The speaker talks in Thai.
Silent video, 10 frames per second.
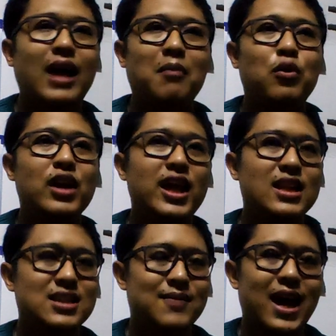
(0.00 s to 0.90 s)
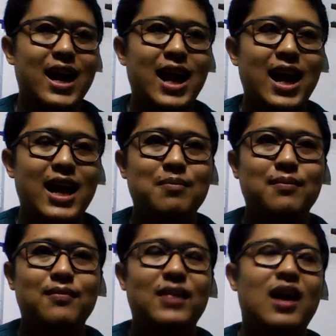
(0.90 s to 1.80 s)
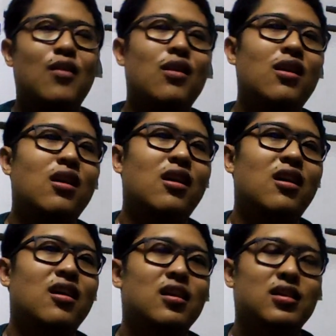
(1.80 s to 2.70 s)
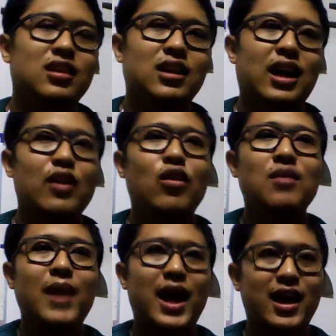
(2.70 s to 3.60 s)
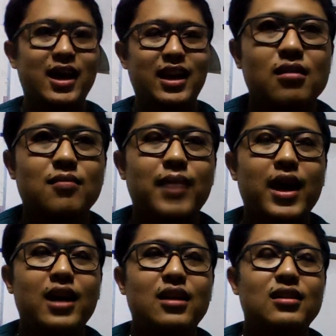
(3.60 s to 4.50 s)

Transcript: มทำพวกนี้ชำนาญแล้วเราก็กระโดดขึ้นไป เป็น